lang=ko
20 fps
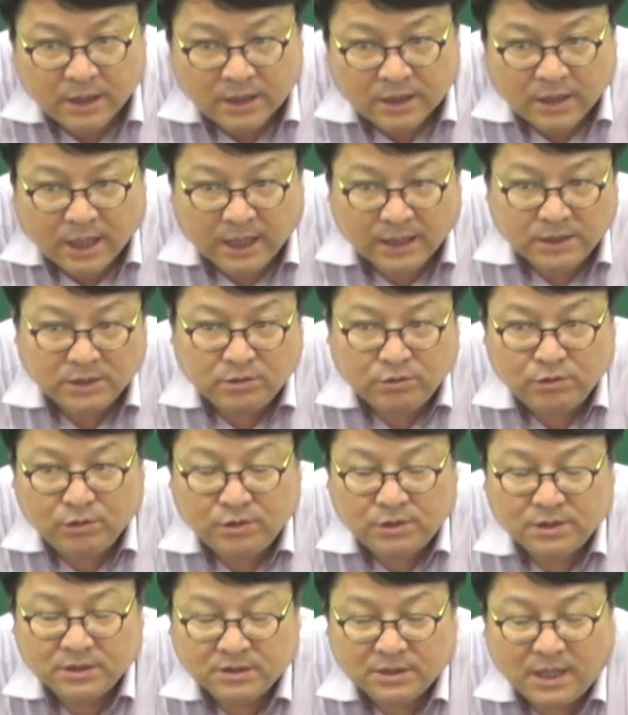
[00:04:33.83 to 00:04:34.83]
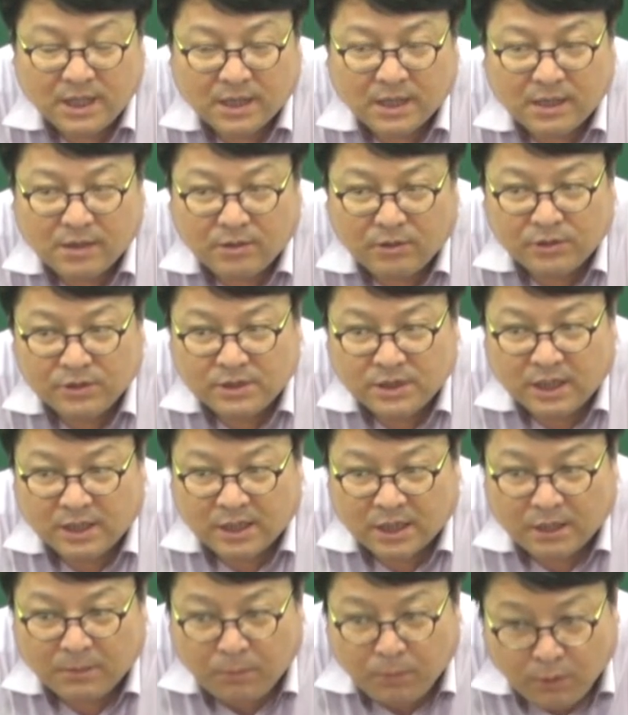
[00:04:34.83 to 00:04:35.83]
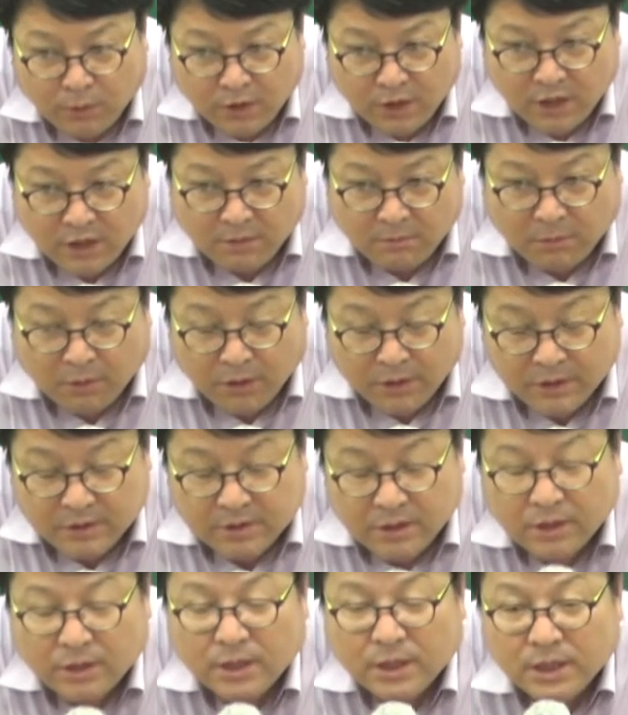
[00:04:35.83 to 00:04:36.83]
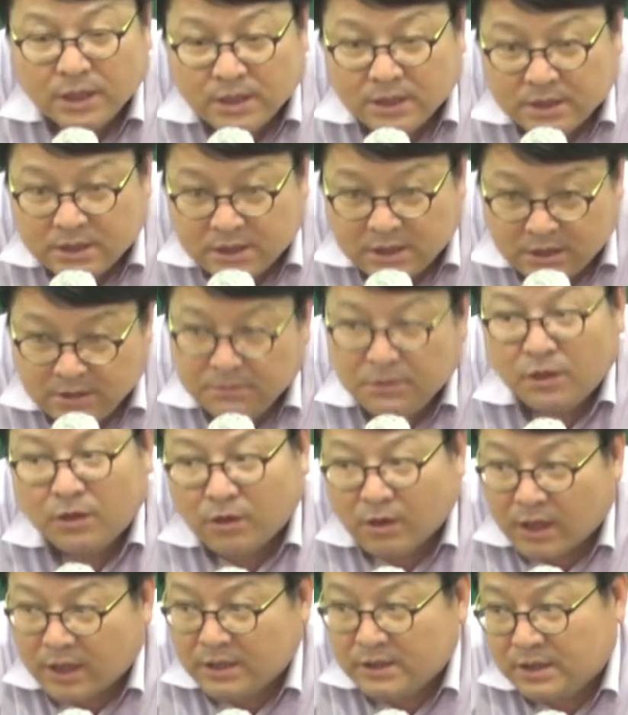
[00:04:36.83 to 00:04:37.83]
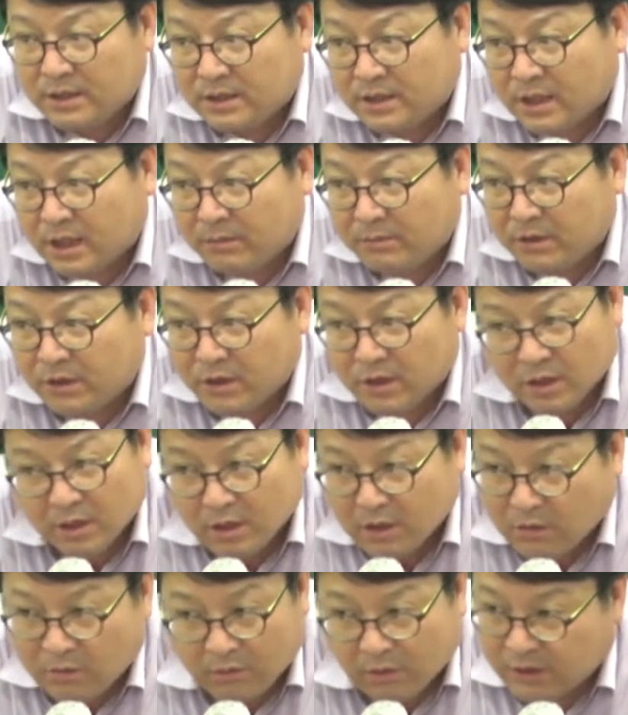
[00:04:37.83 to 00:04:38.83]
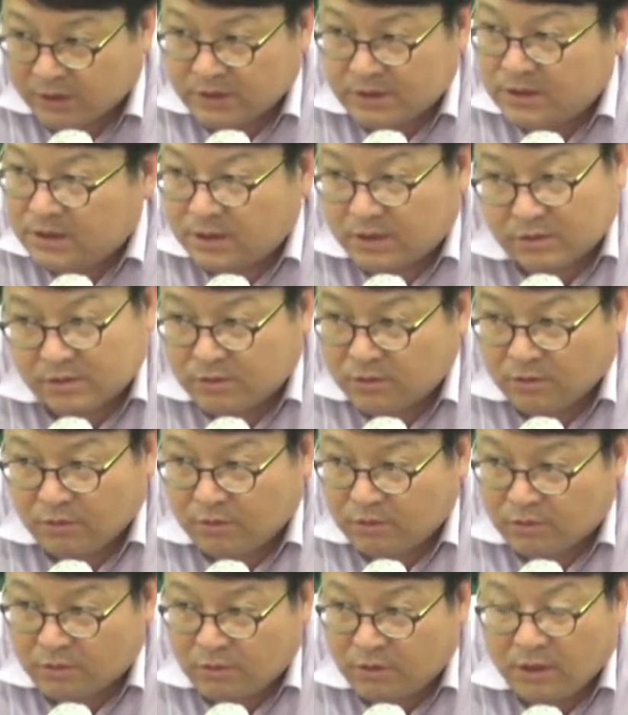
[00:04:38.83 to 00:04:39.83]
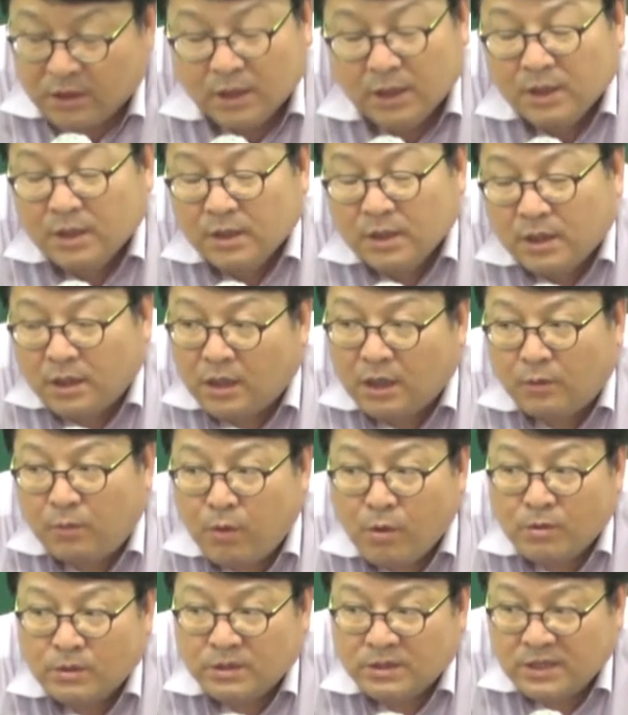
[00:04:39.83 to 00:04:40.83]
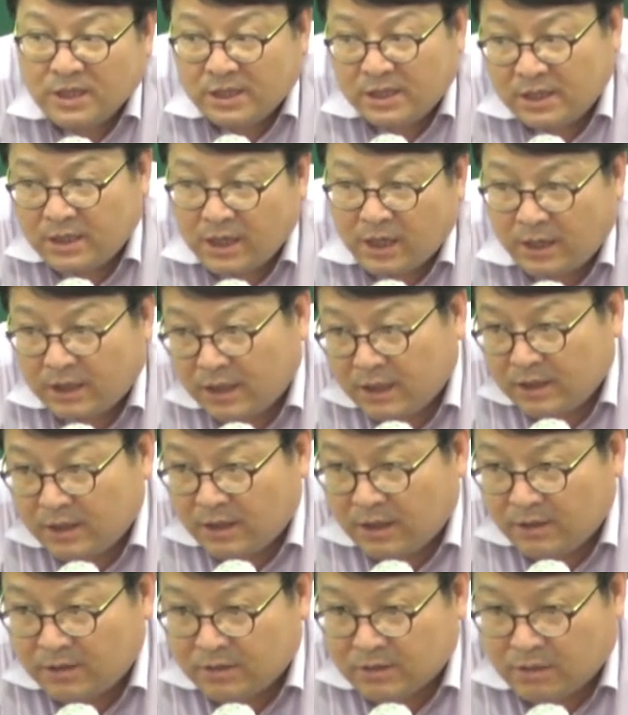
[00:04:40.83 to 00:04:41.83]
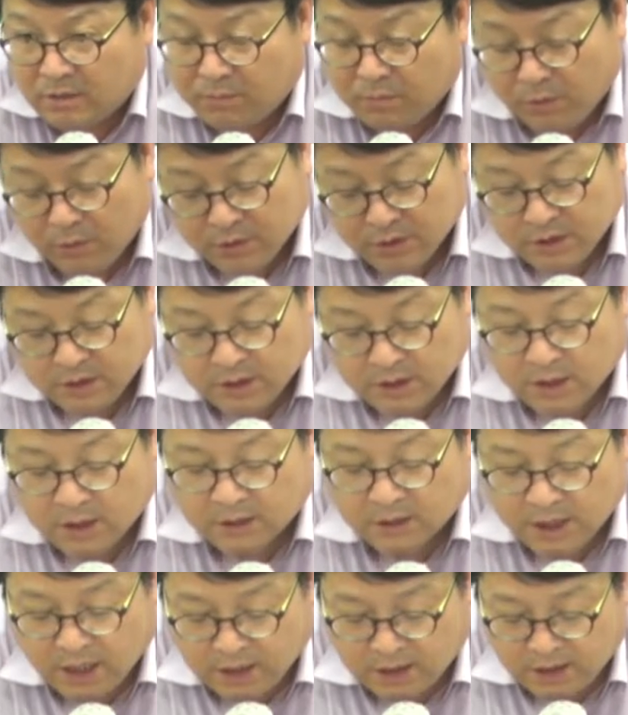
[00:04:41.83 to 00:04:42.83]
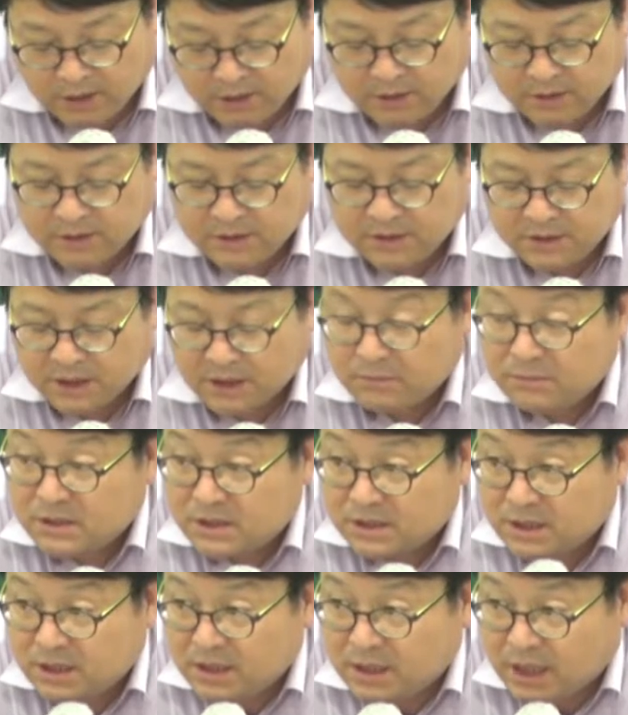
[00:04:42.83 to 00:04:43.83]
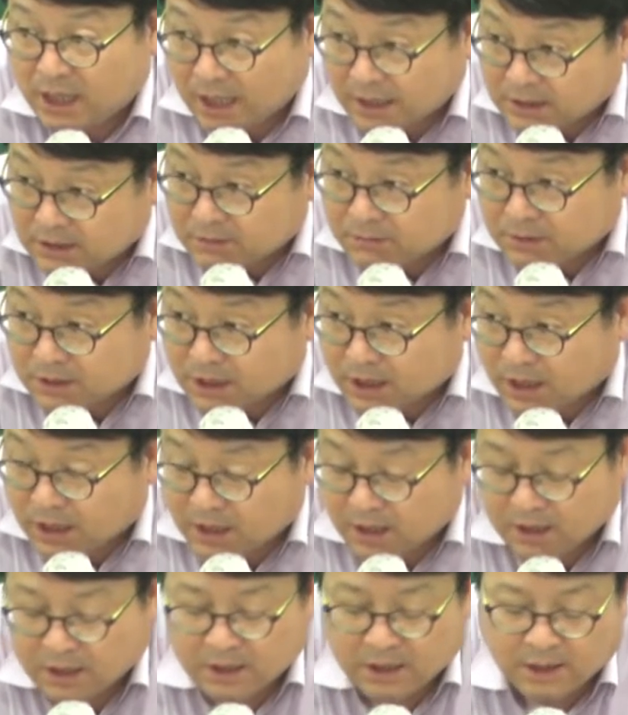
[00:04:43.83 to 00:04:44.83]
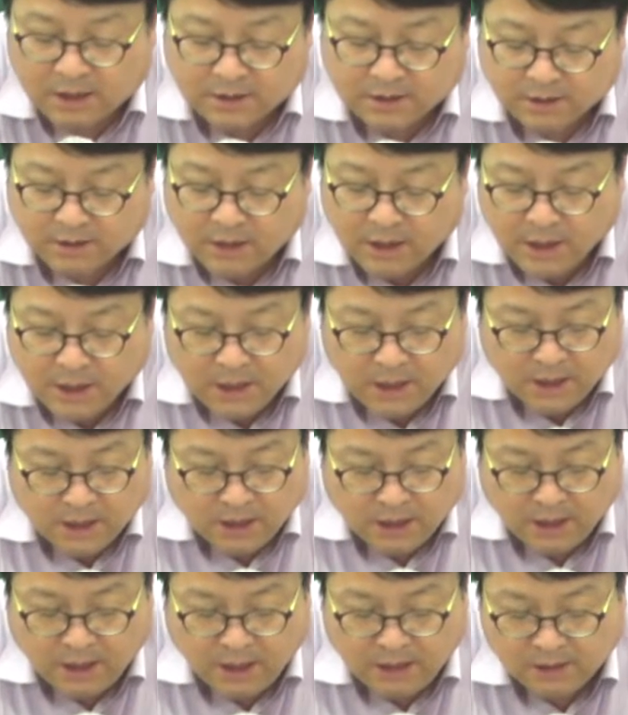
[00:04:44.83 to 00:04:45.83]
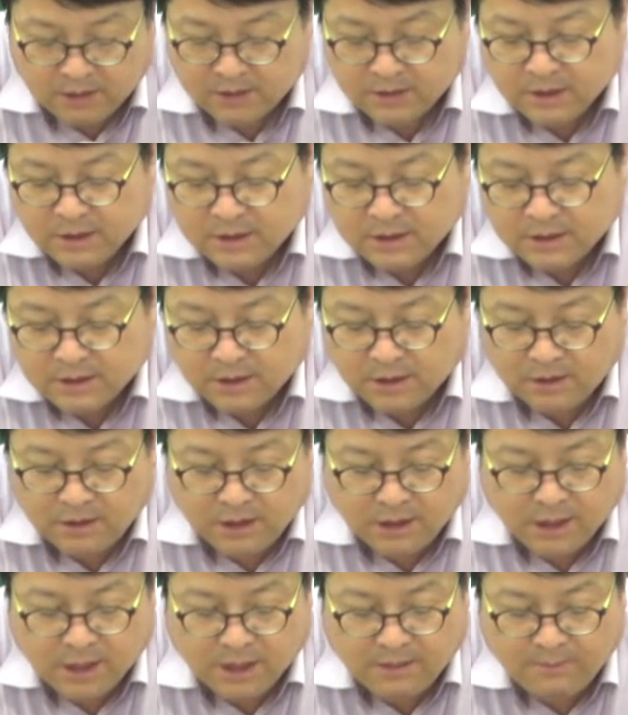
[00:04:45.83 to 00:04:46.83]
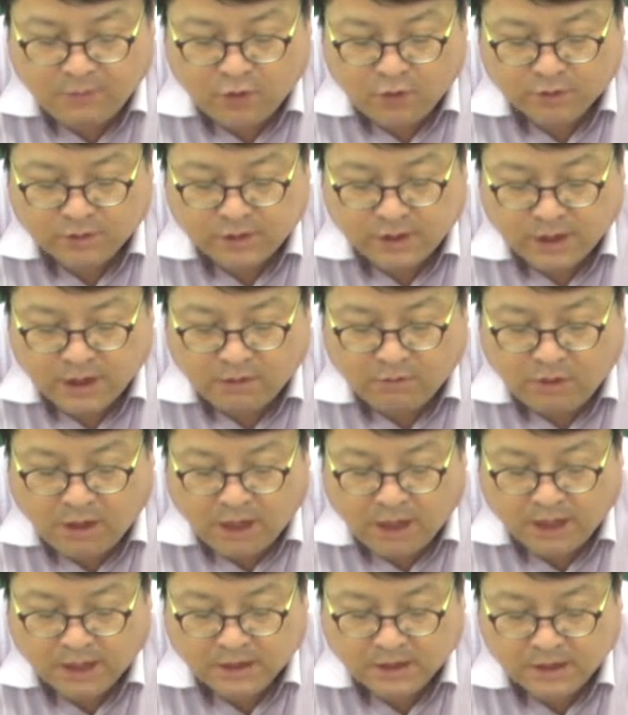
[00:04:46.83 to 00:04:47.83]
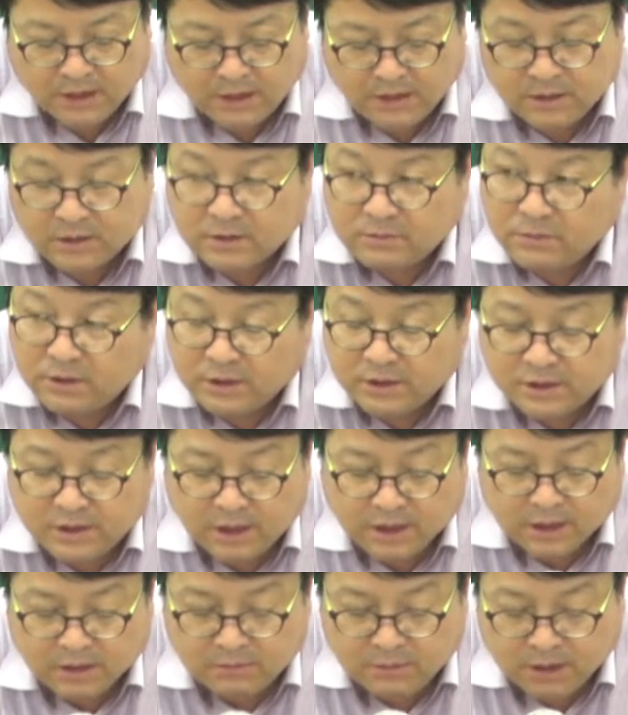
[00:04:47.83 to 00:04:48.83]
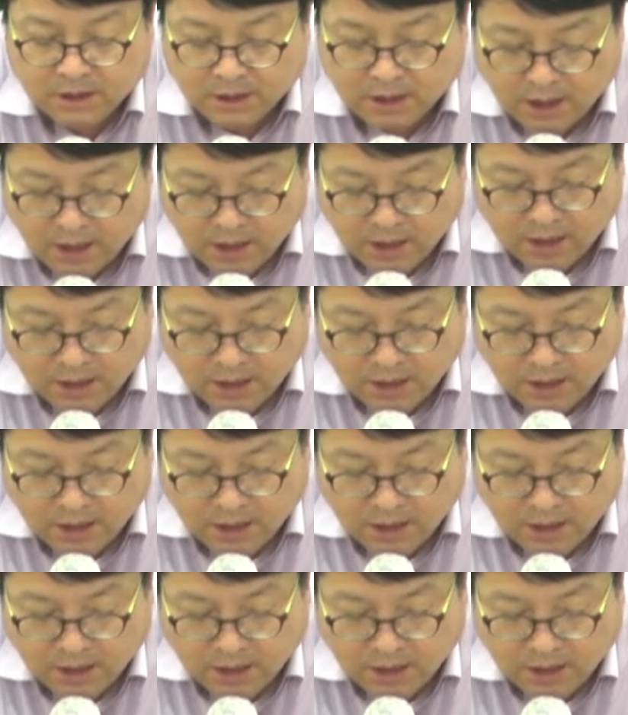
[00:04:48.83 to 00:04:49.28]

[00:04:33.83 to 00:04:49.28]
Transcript: 단순히 승낙한 것이 아니라 본인이 뭐 했어요? 지명까지 했다면 원칙적으로 어, 복대리 행에 대해서 본인 아, 대리는 책임지지 않습니다. 따라서 A는 선임 감독성에 과실이 있으면 책임이 있다.